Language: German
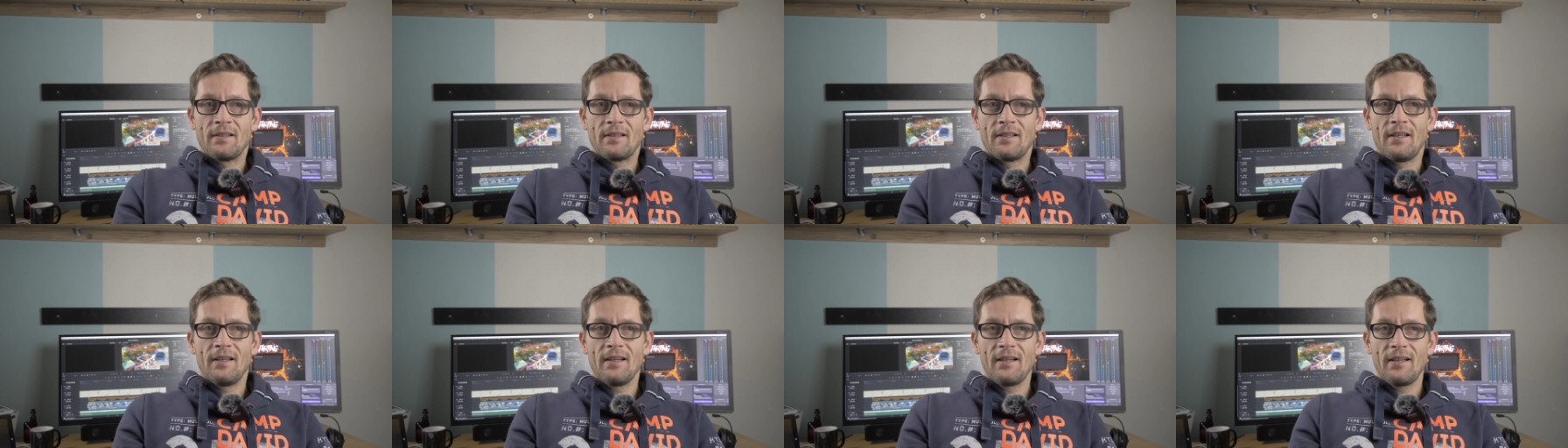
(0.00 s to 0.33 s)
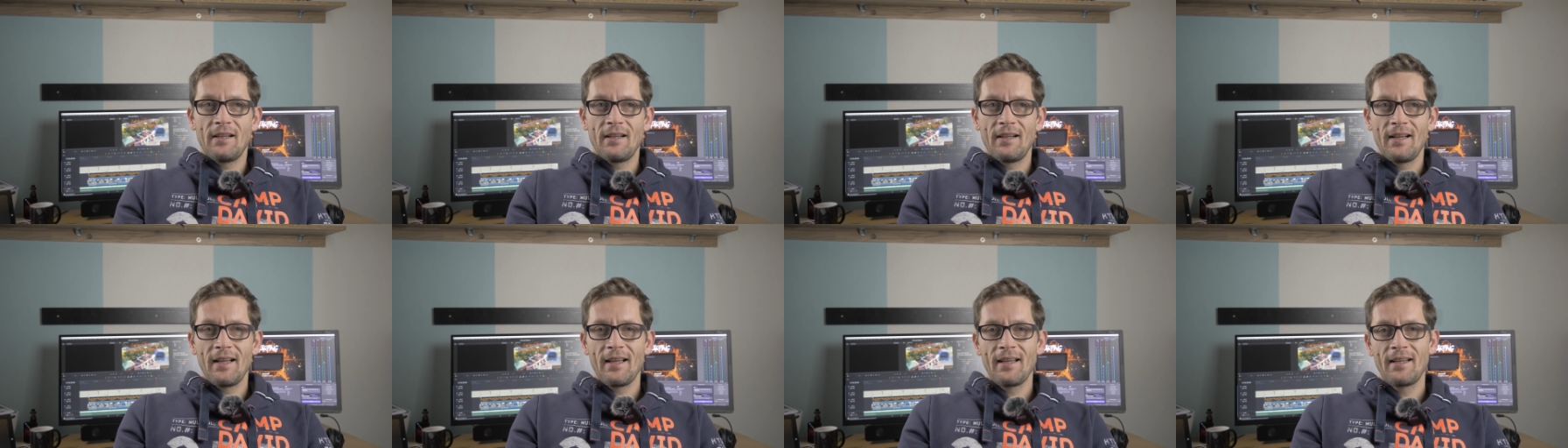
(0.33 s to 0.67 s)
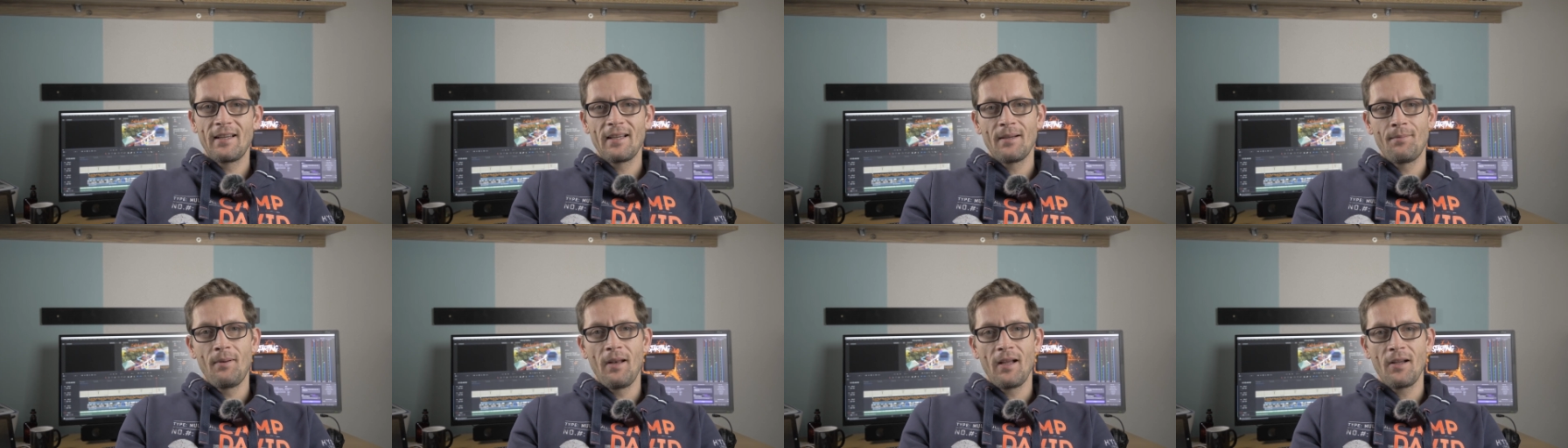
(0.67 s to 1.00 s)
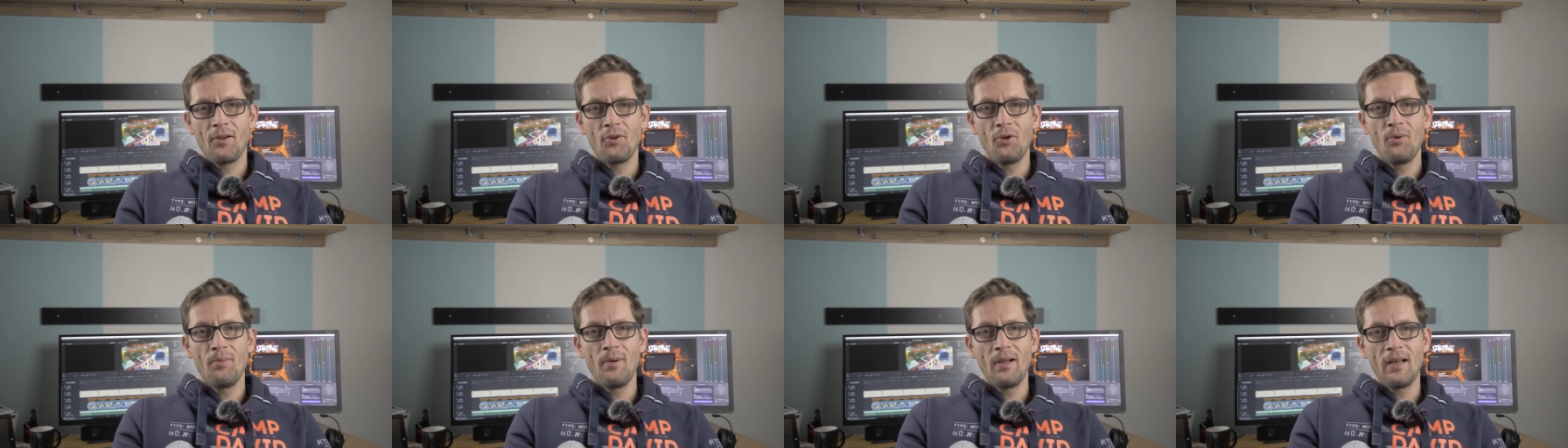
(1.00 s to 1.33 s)
Ja, ich habe
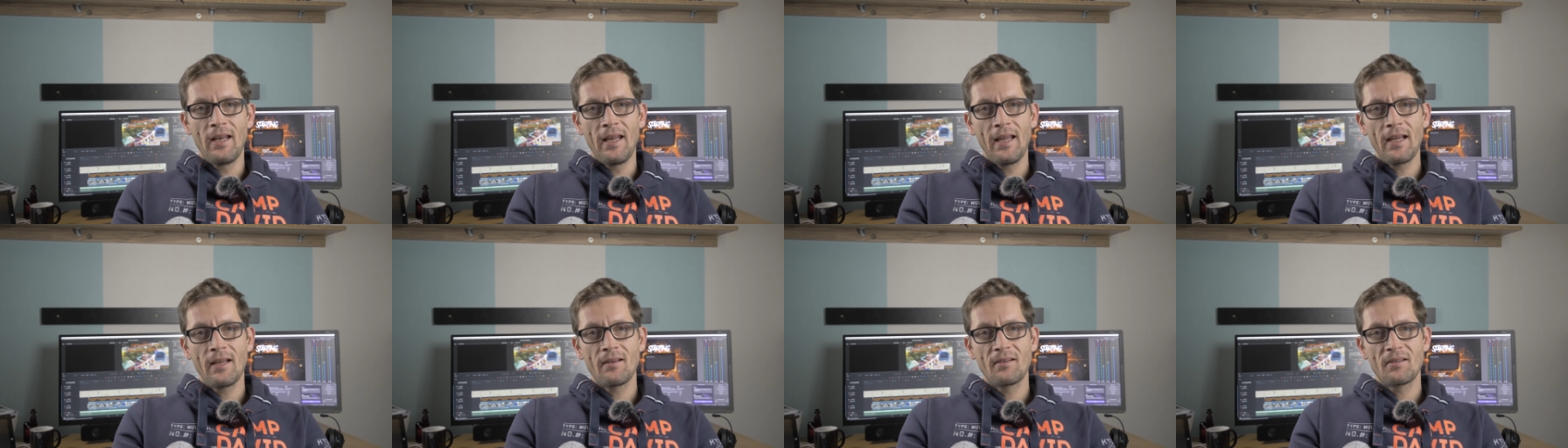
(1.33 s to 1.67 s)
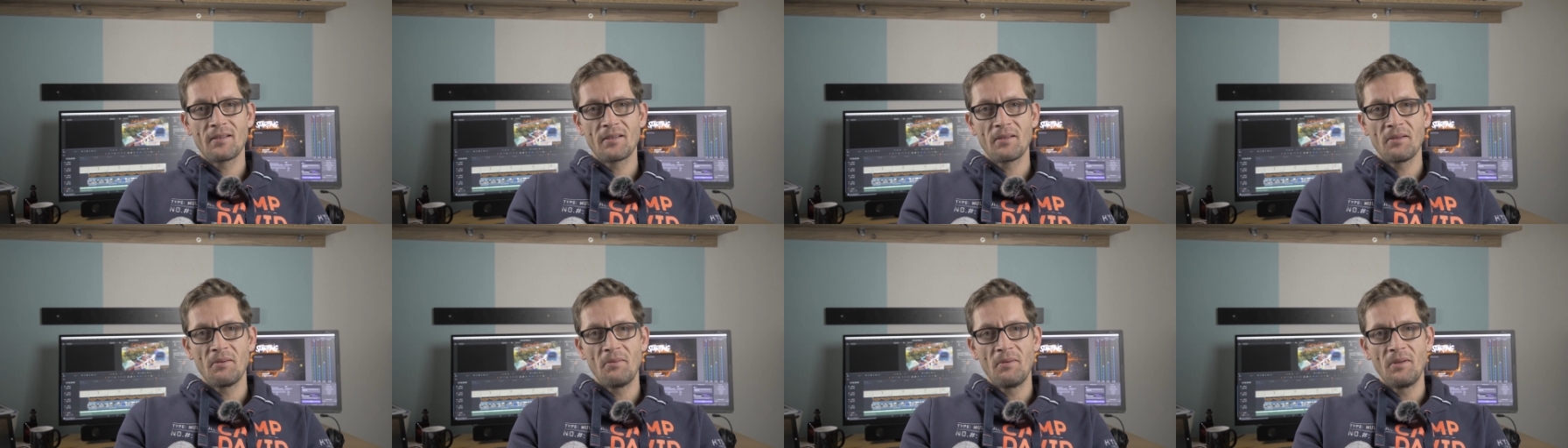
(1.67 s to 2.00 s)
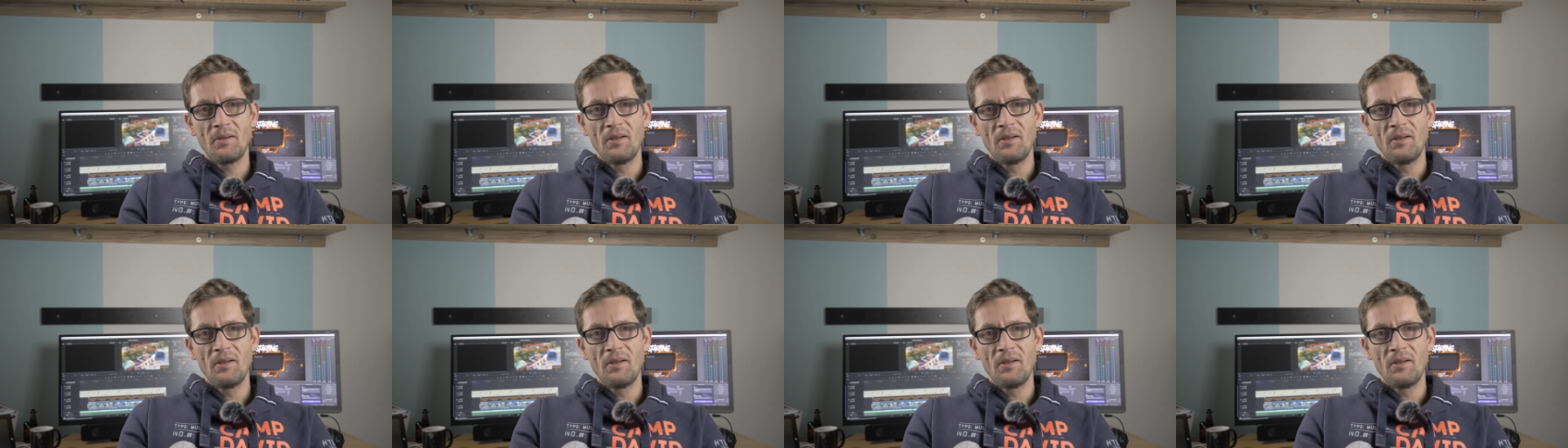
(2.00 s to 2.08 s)
lange überlegt,